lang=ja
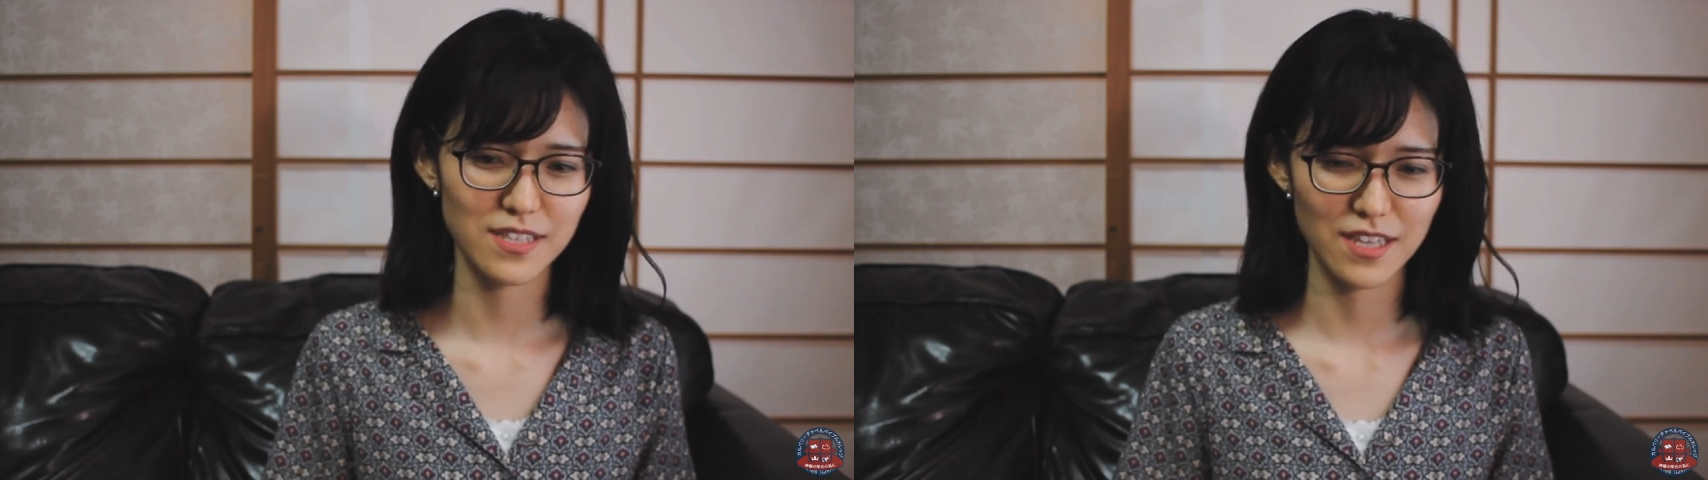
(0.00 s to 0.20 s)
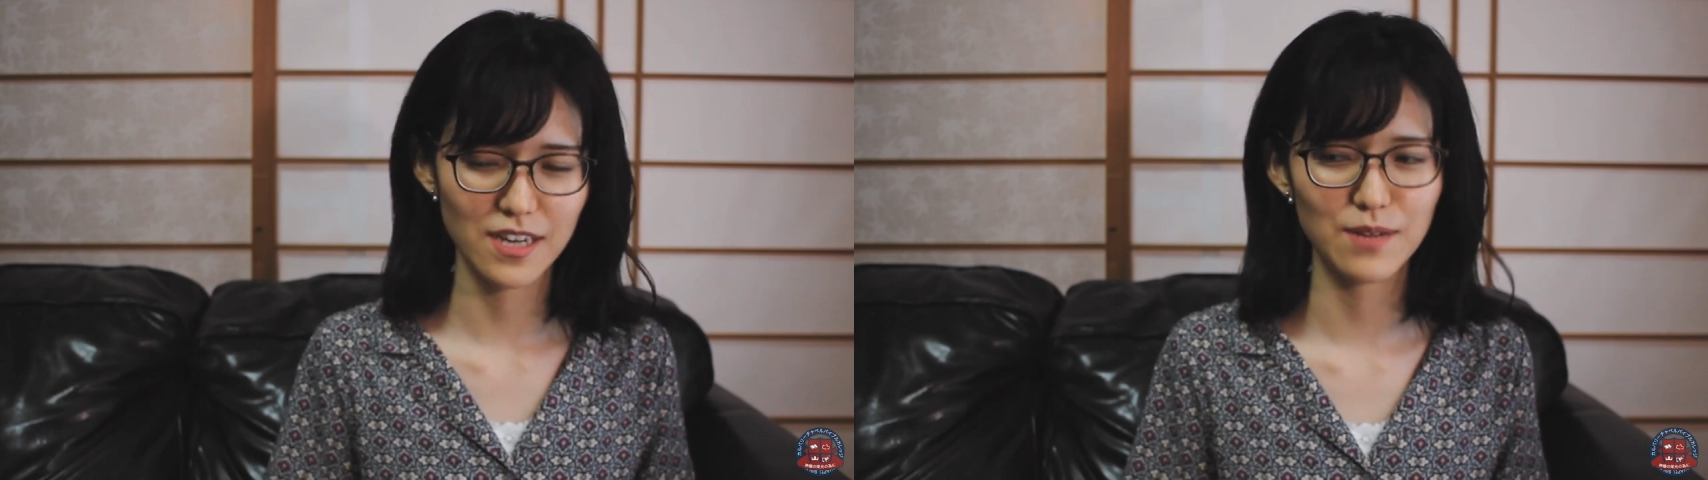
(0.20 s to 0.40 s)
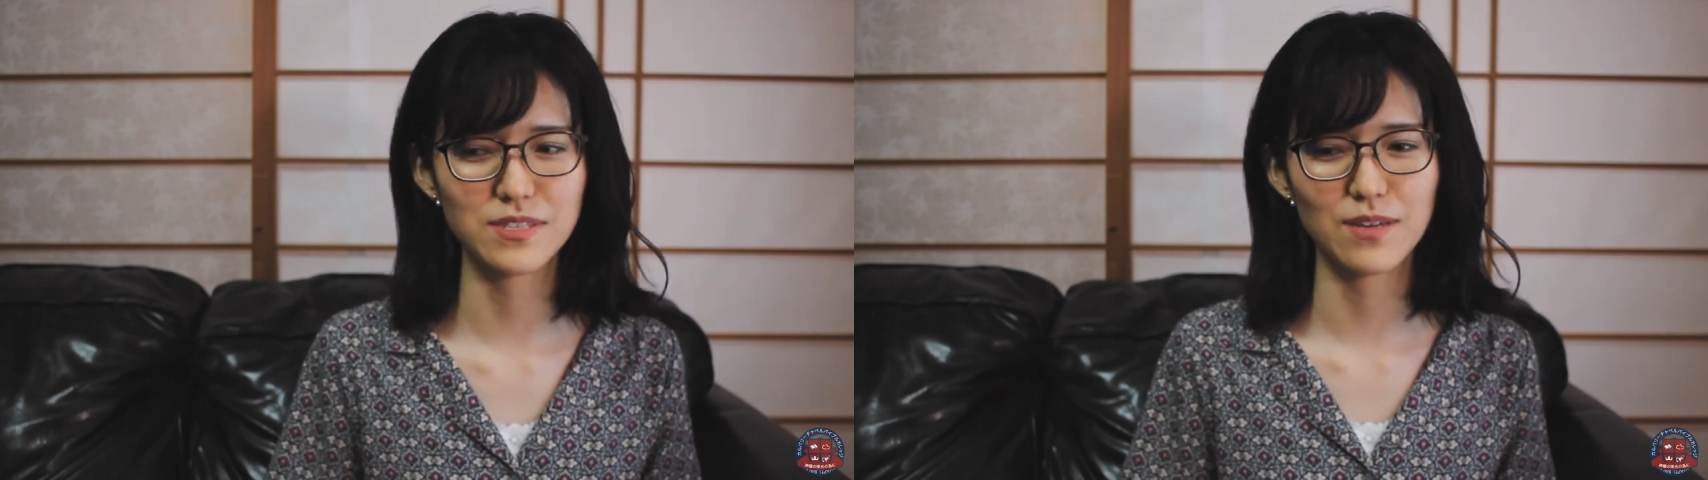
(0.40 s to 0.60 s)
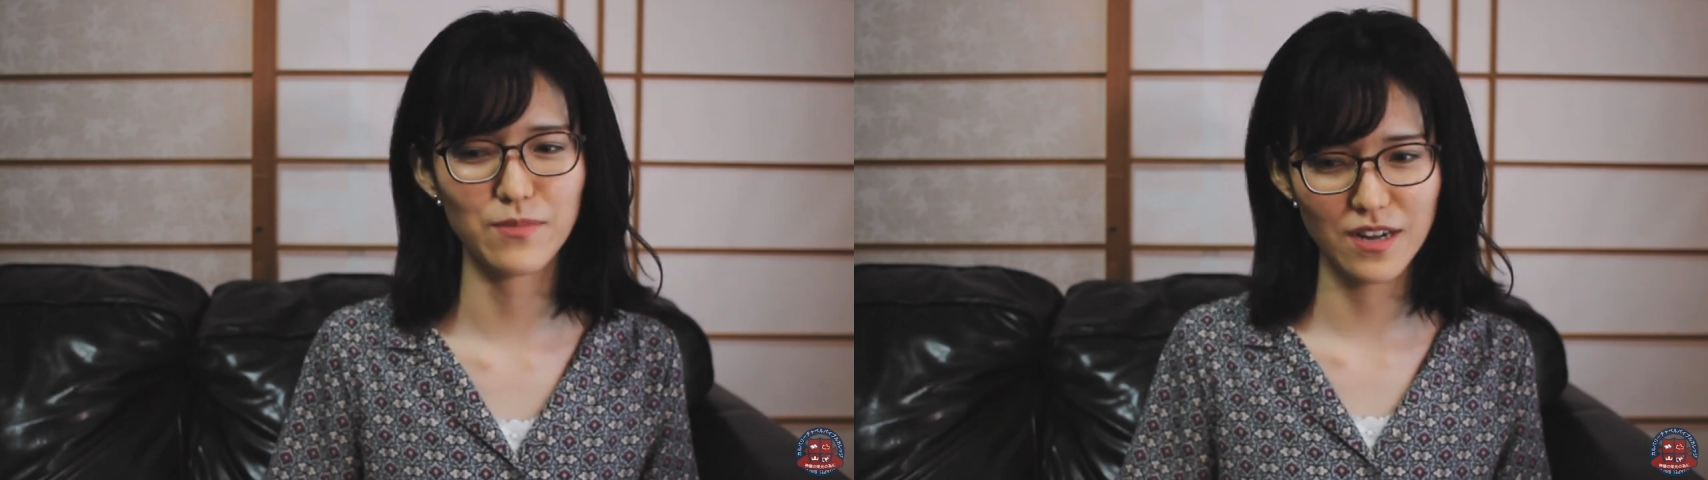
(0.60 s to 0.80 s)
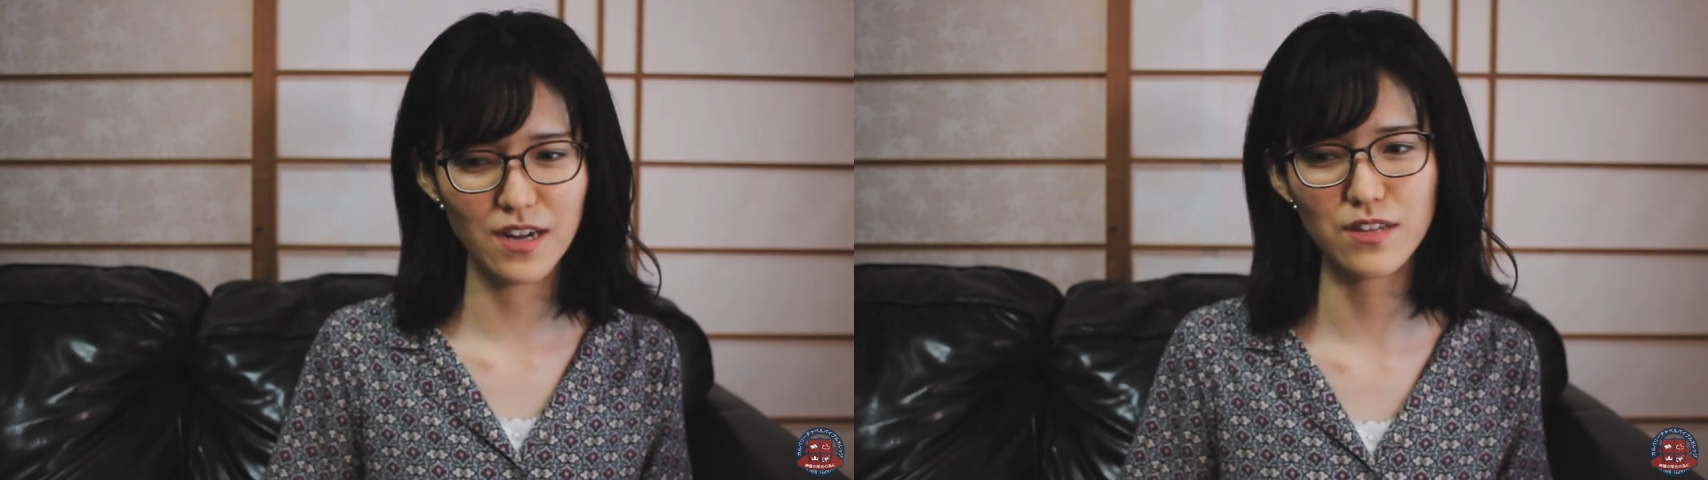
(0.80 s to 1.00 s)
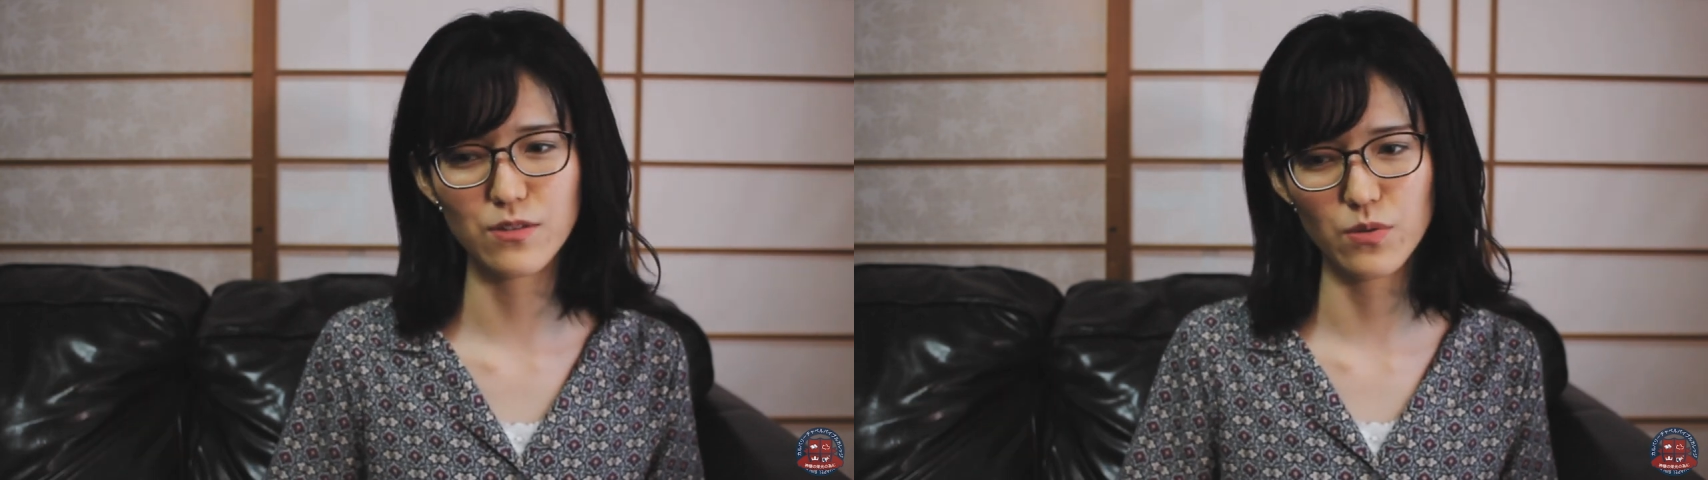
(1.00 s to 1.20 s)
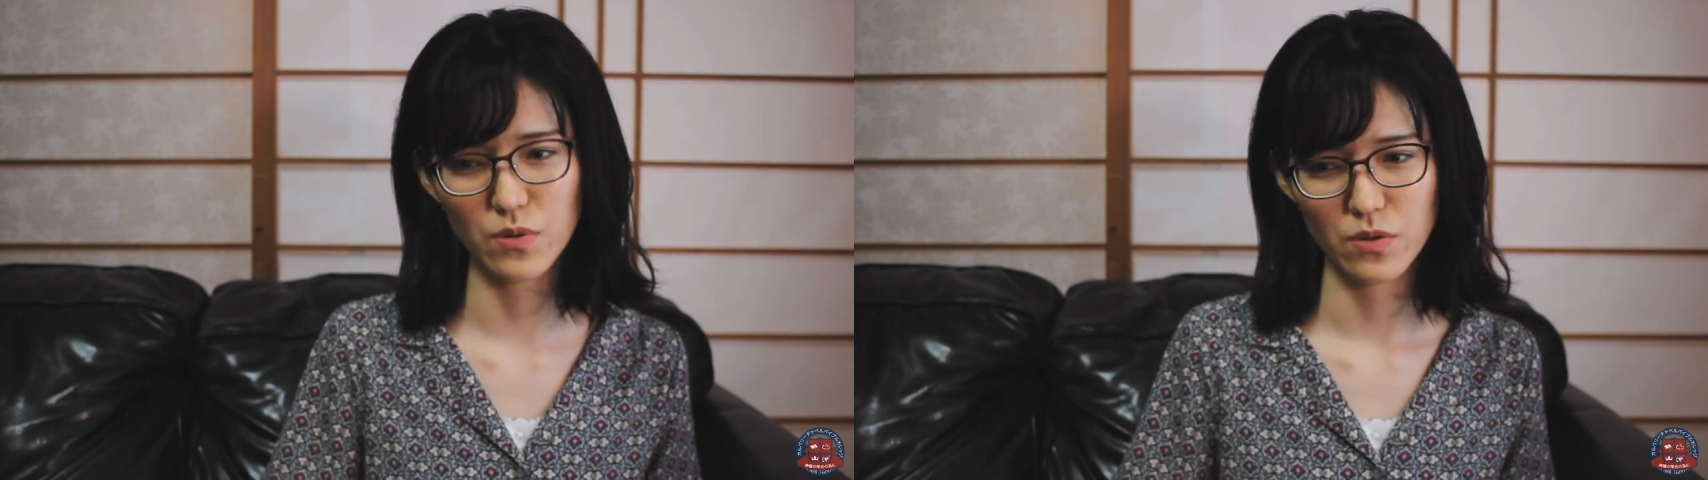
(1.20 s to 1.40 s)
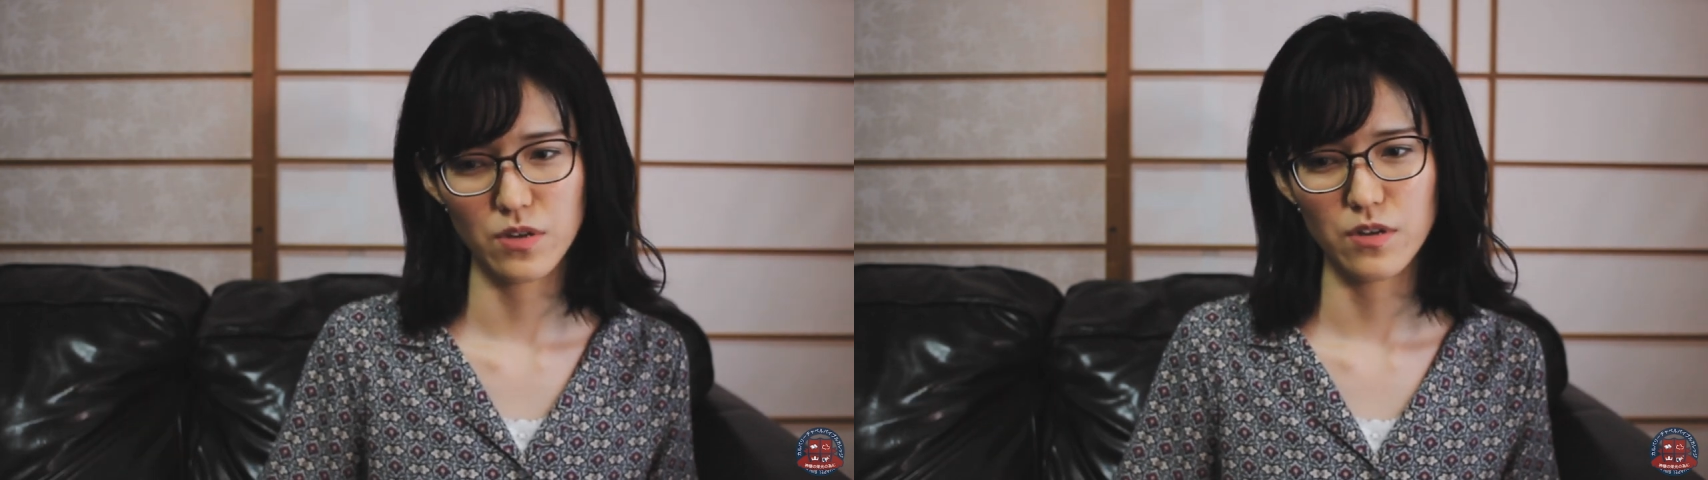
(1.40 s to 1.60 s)
せて神様があ
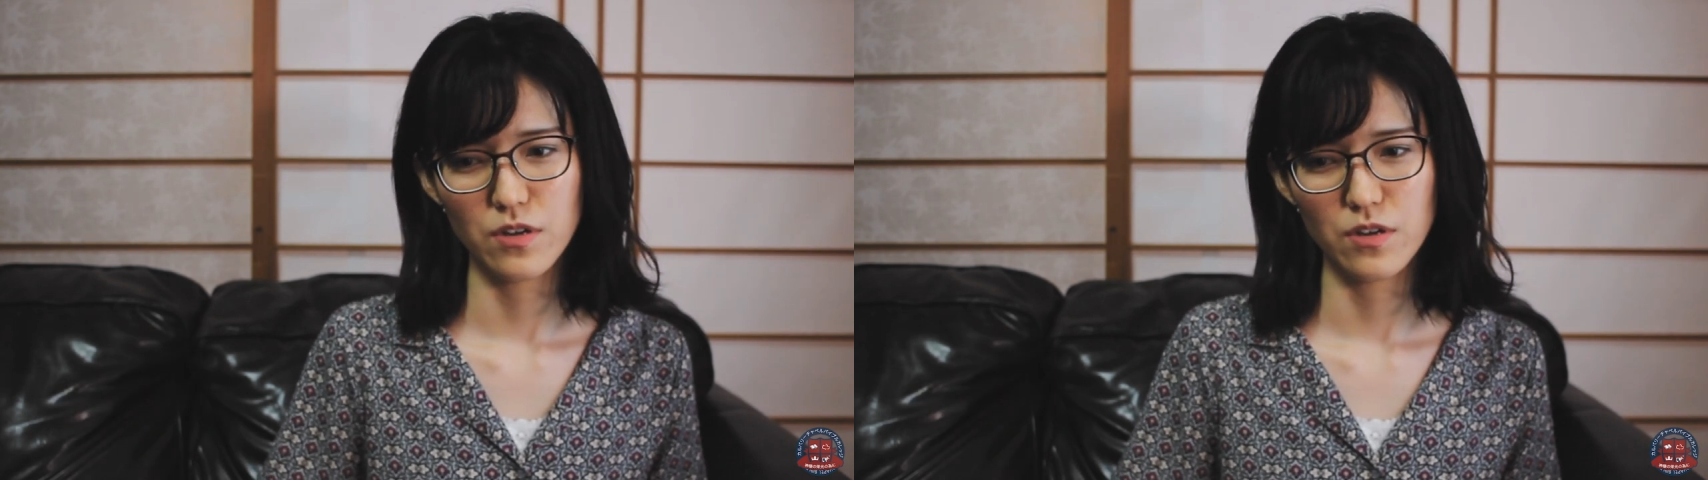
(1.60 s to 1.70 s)
と、